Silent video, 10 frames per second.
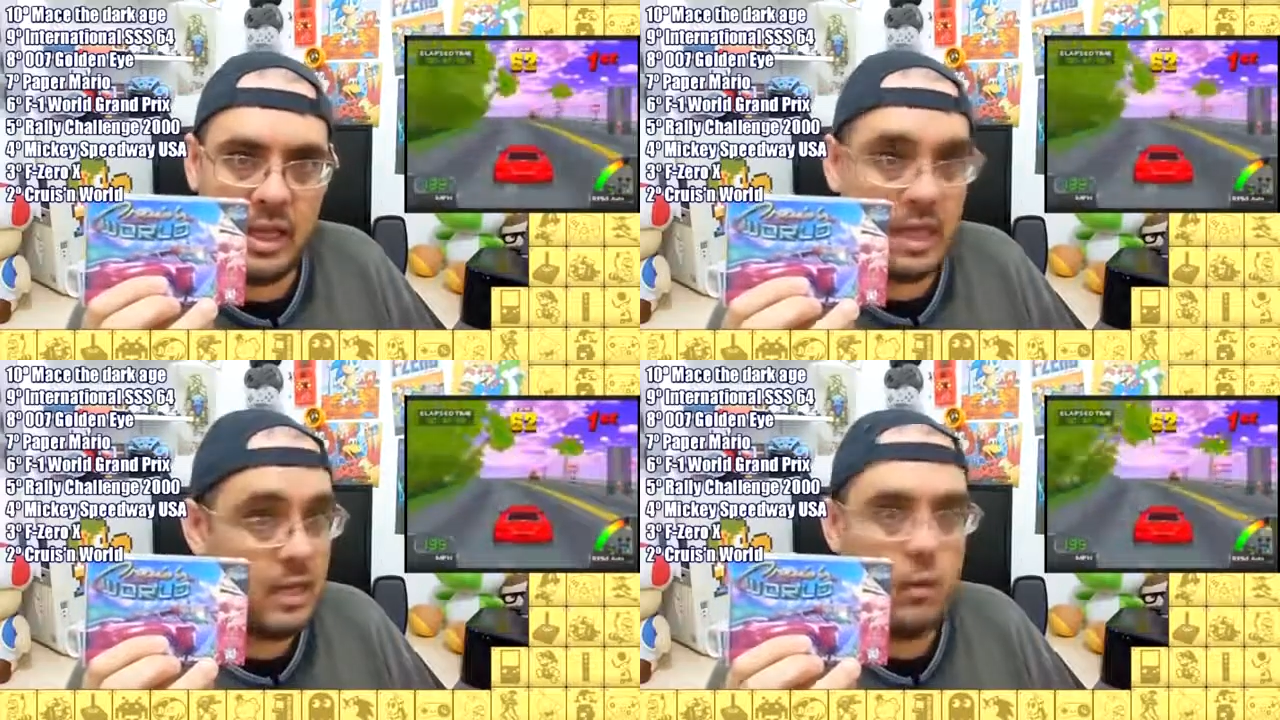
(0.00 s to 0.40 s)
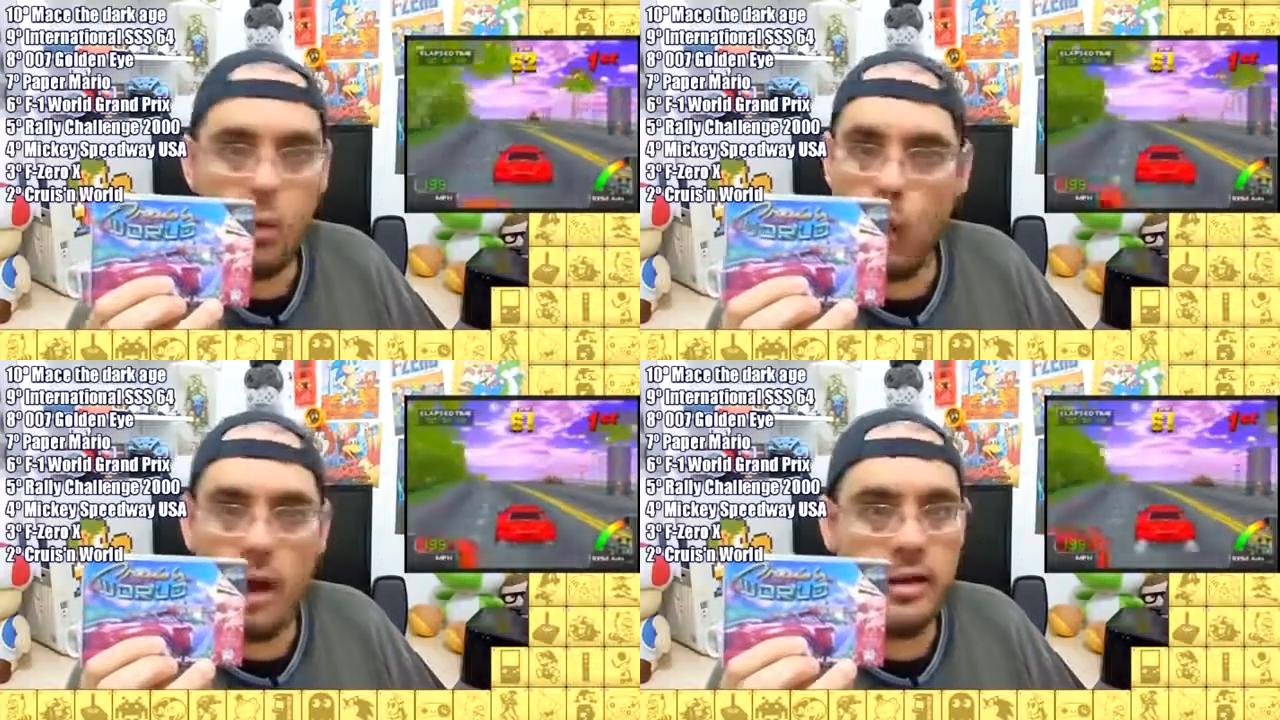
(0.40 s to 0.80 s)
ele não
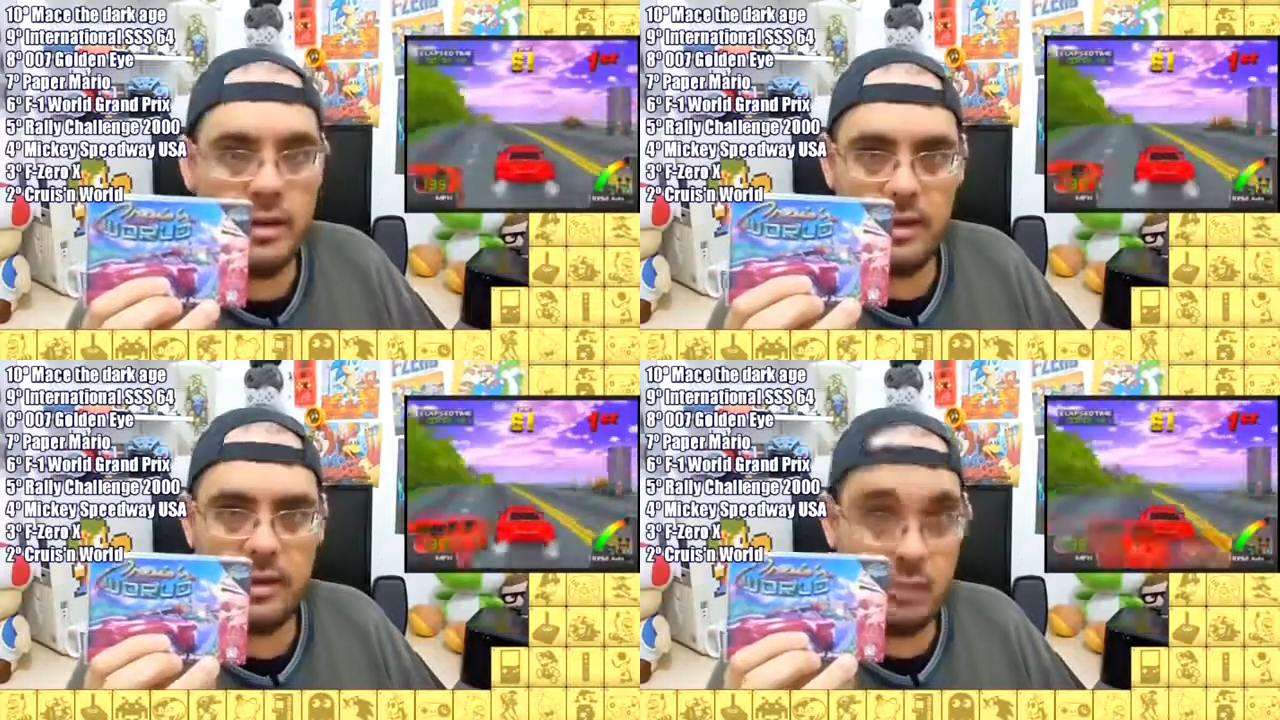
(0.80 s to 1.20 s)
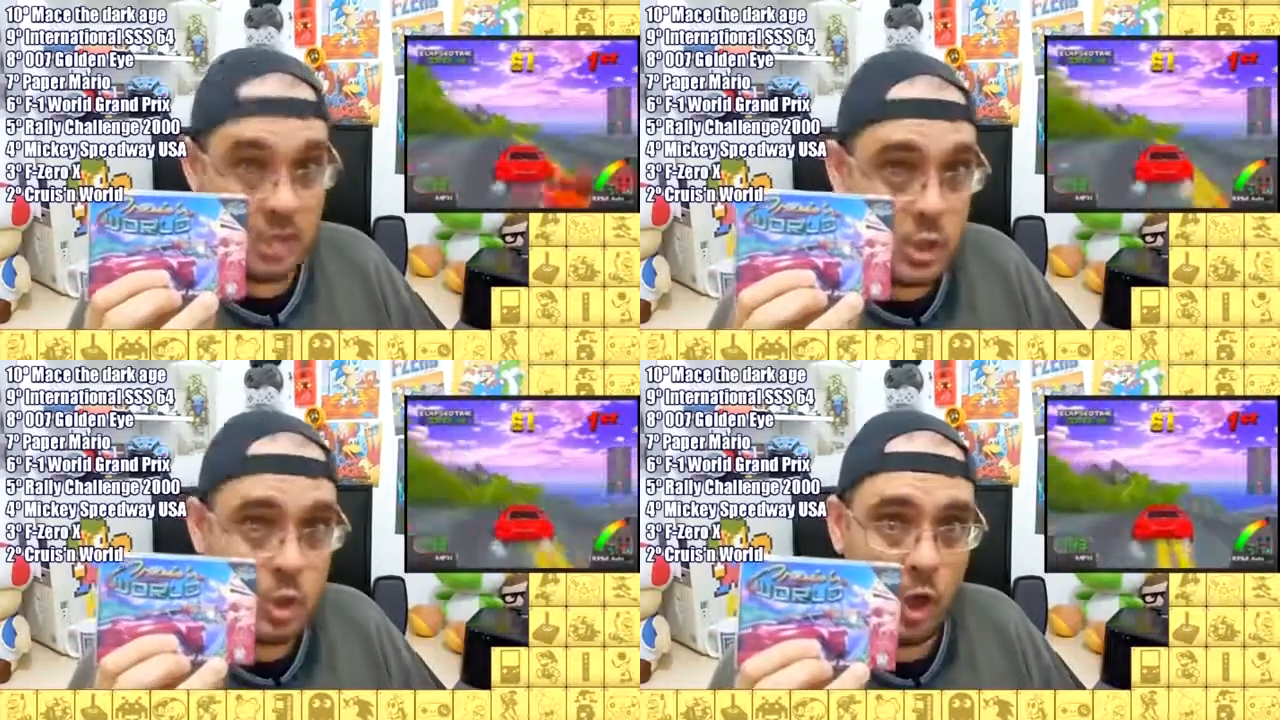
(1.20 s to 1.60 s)
corre, então
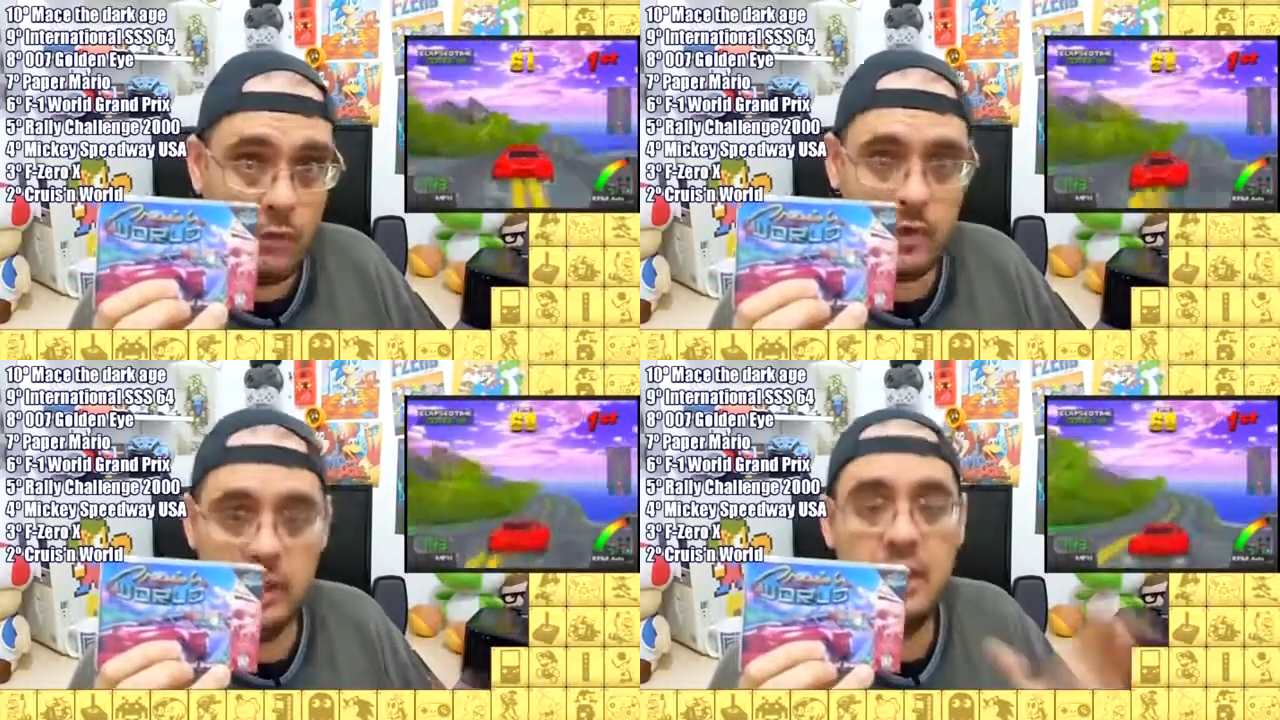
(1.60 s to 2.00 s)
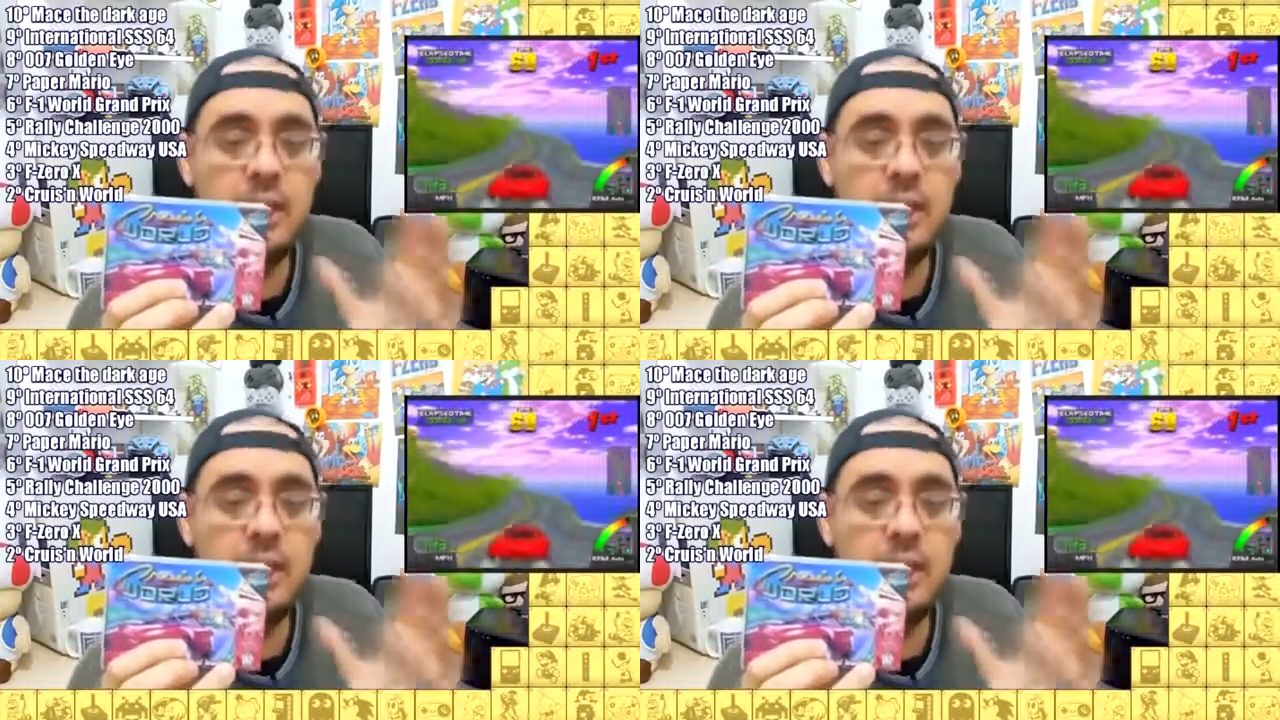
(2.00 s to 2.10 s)
você sofre.